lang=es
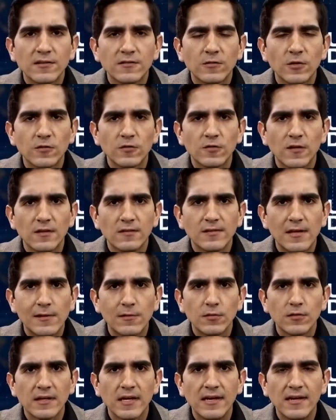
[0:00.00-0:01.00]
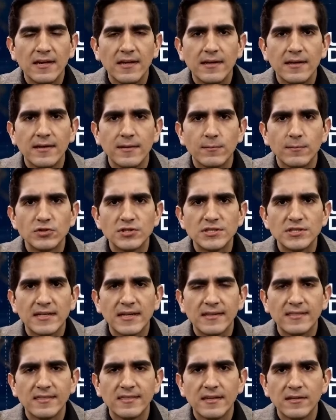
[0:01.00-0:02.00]
esto sí es algo que mucha
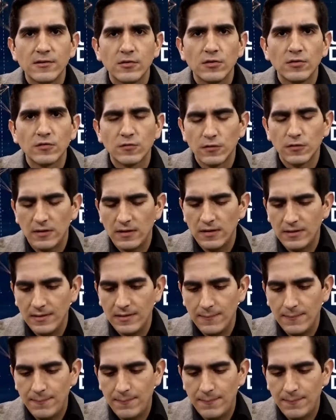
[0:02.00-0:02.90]
gente nos eh,